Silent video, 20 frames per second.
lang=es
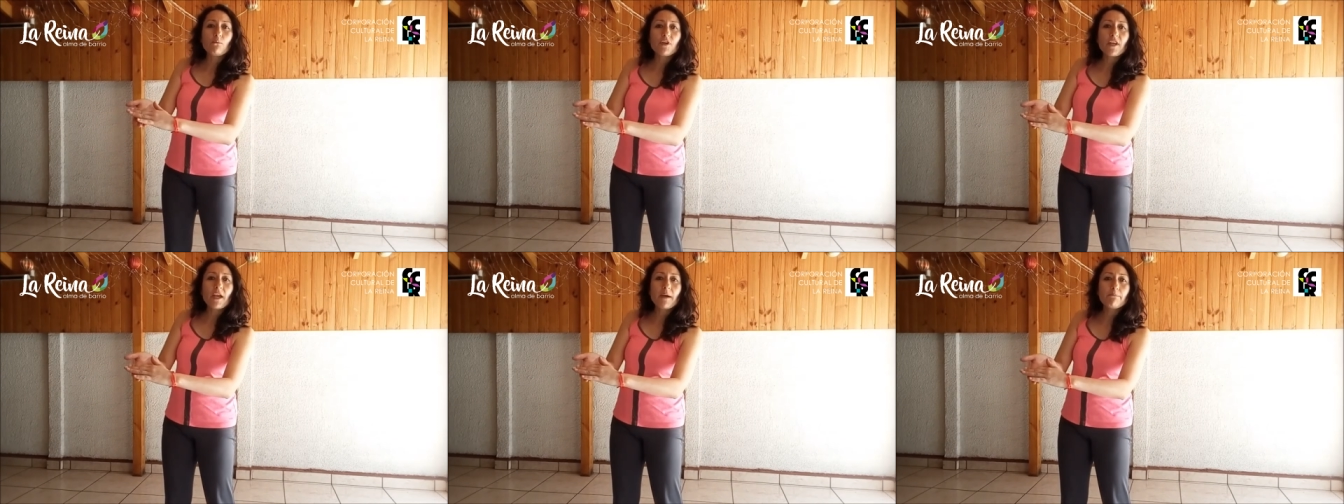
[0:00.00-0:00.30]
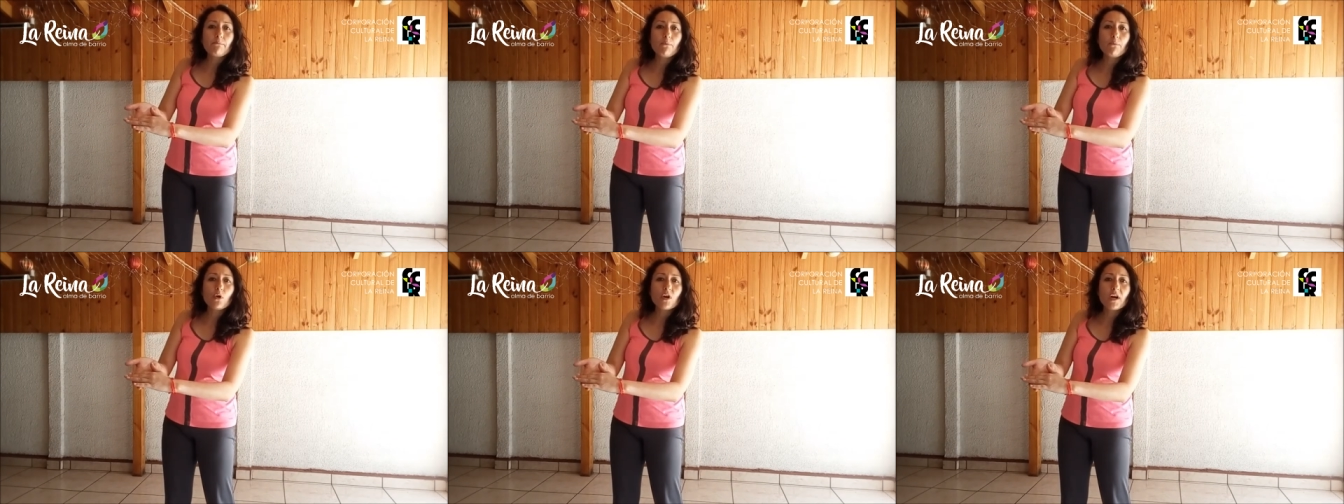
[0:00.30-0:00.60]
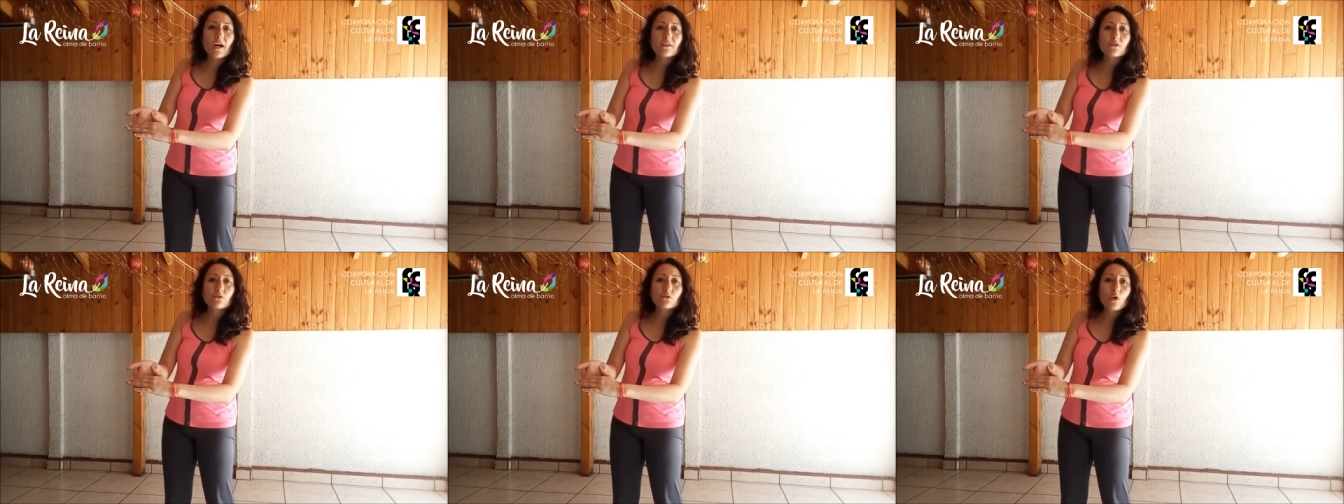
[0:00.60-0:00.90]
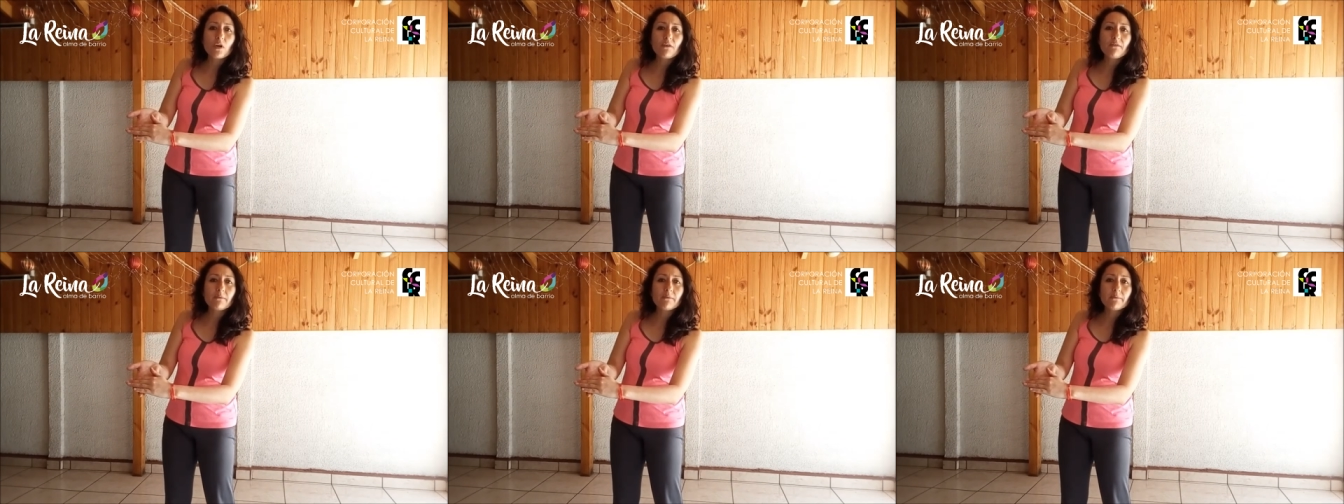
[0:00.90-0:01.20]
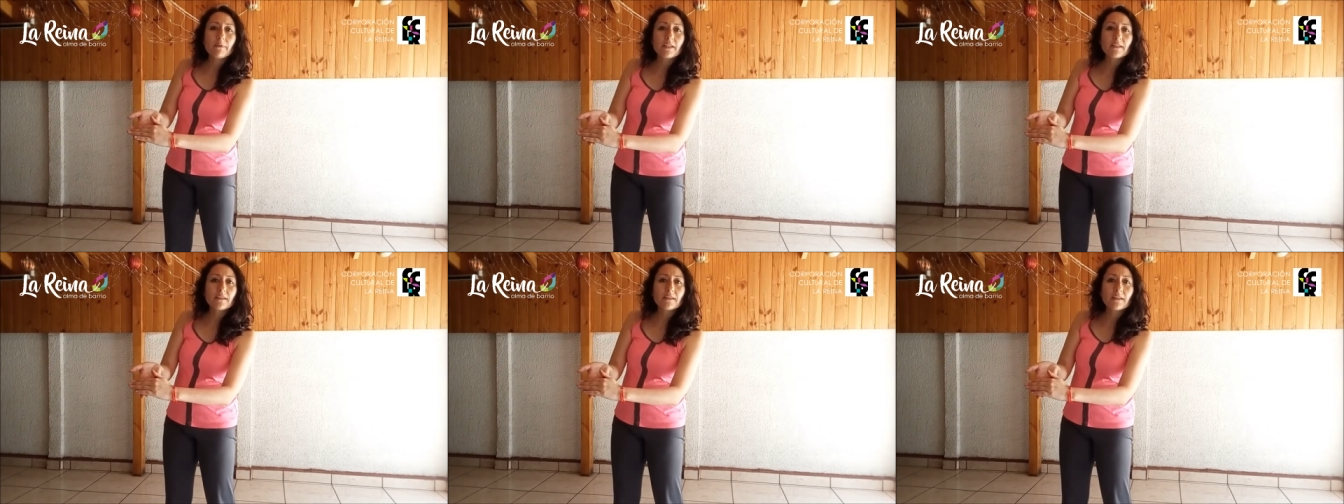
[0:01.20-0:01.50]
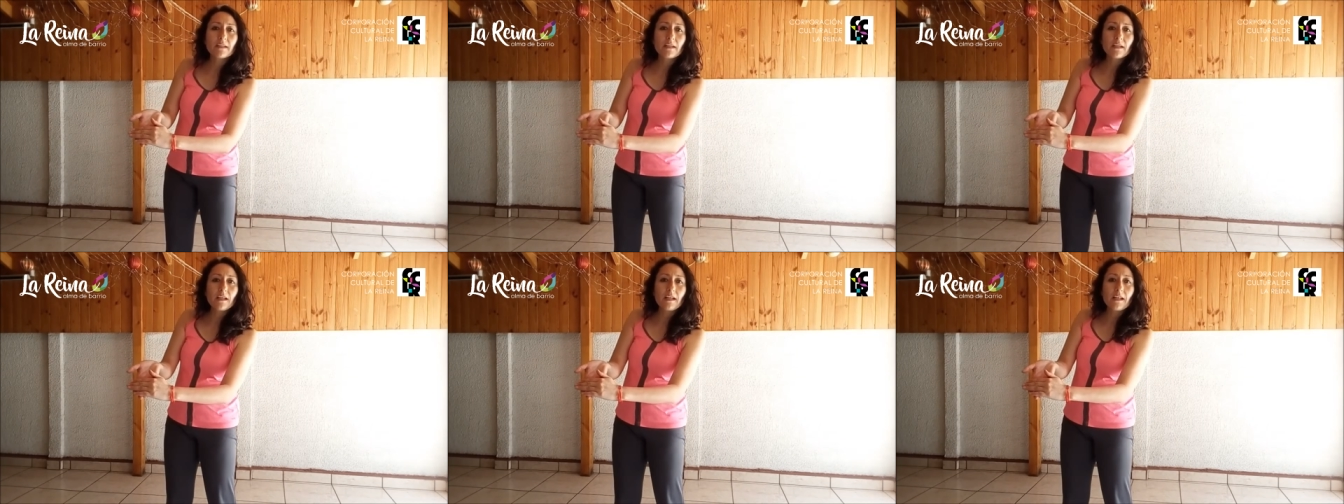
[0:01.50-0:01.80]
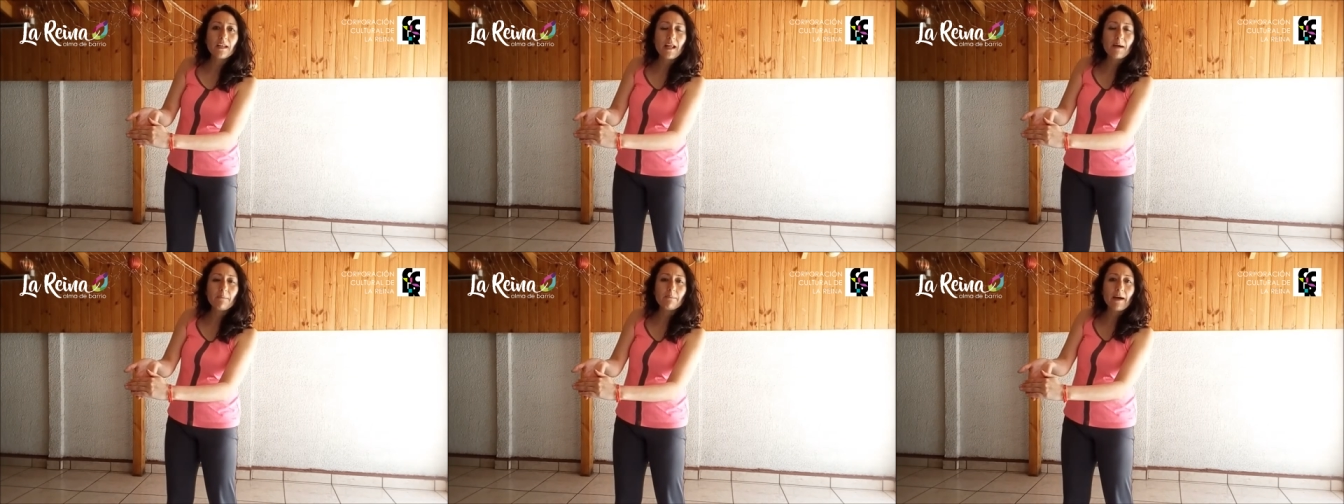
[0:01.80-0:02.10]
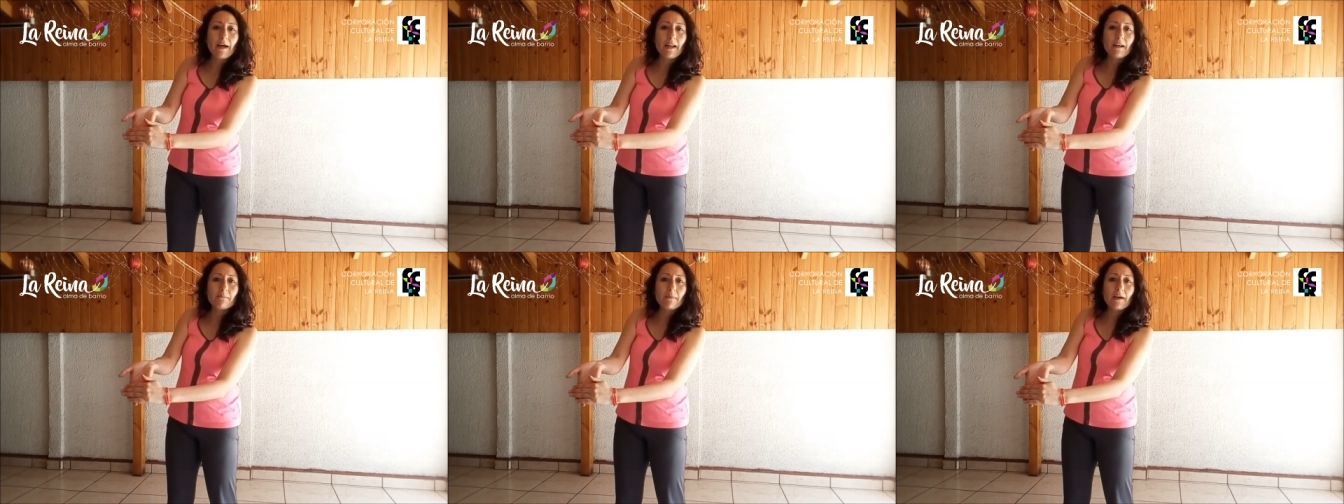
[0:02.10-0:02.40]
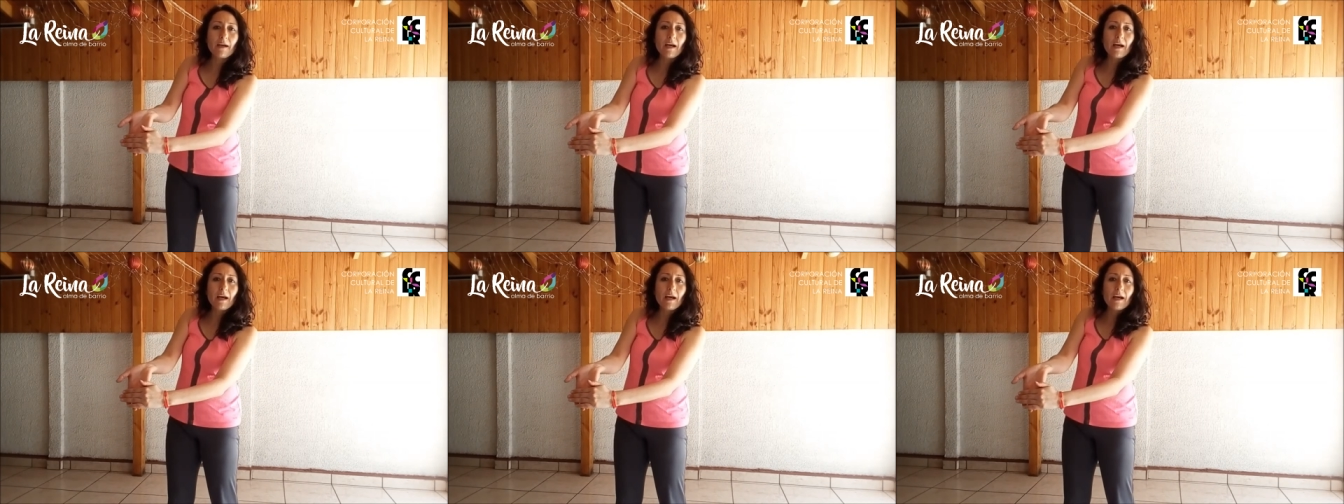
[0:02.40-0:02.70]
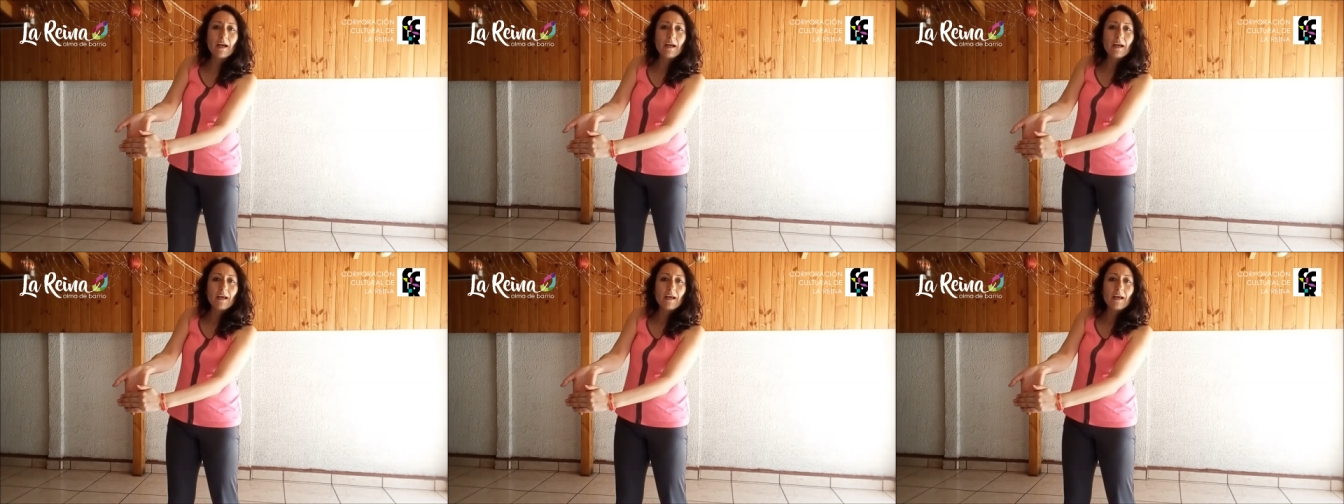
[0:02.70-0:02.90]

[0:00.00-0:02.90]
voy a empujar suavemente la palma